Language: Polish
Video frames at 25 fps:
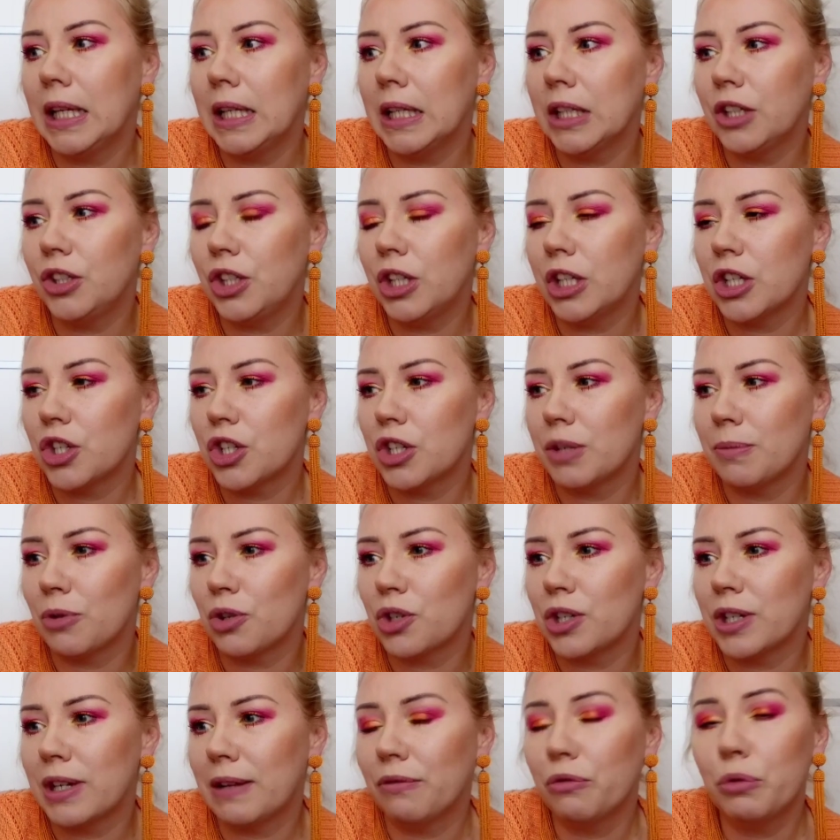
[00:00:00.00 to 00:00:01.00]
Y, gdzie jeszcze
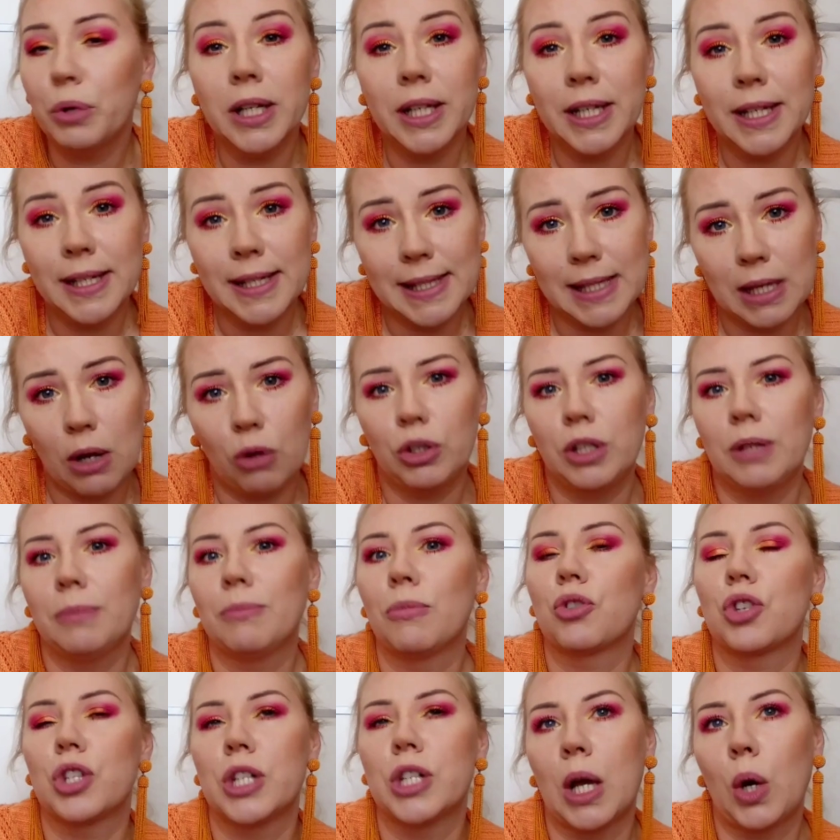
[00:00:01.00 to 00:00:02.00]
można? W
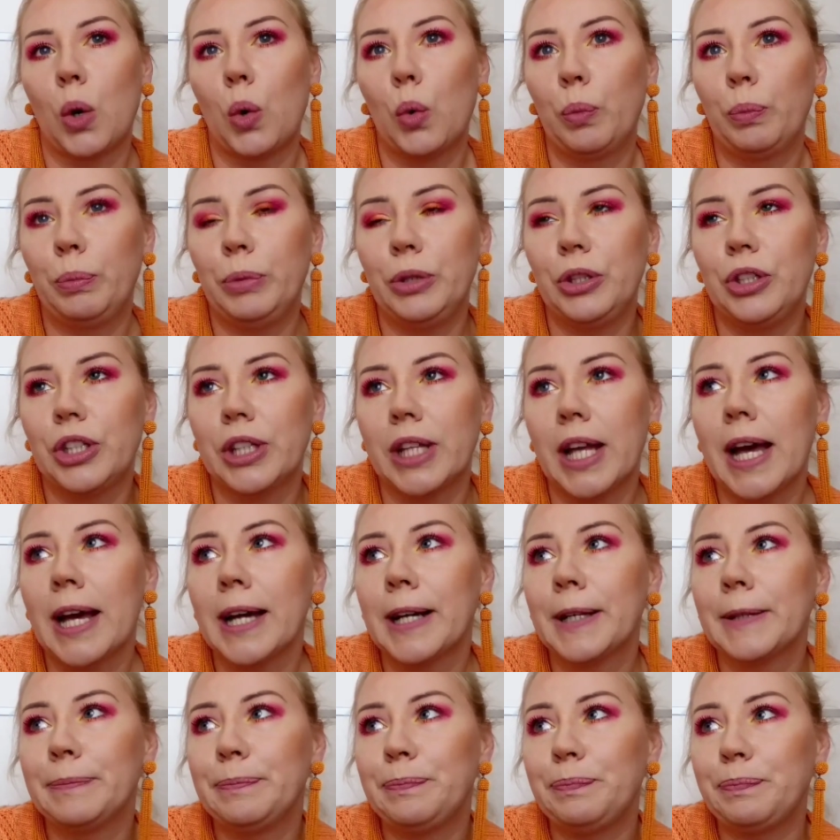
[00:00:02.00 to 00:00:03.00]
Wilkinsonie można kupić,
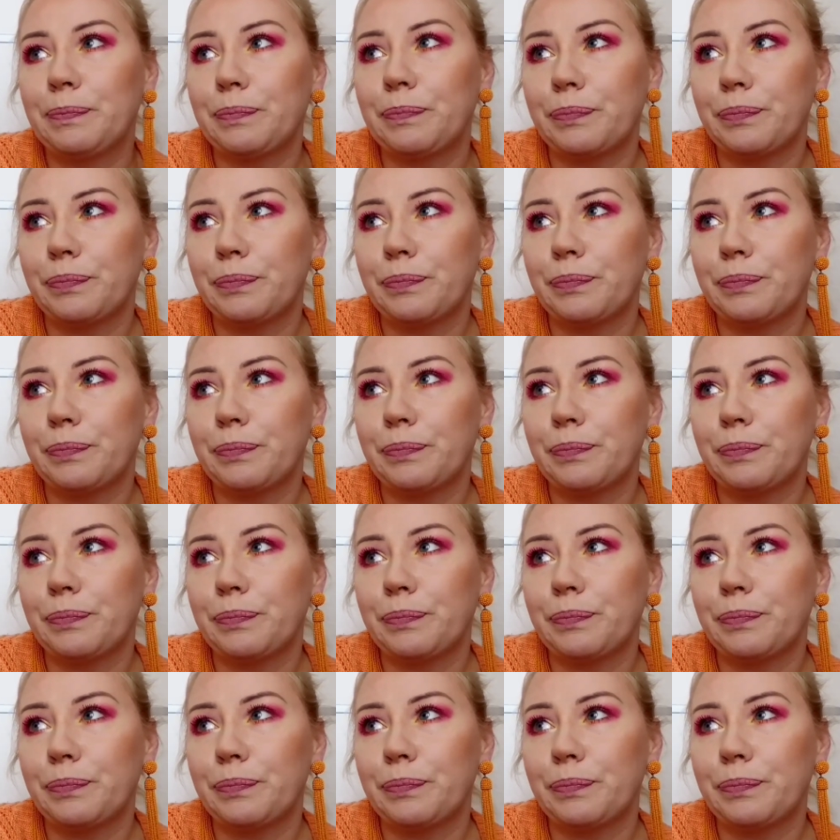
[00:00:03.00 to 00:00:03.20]
tak?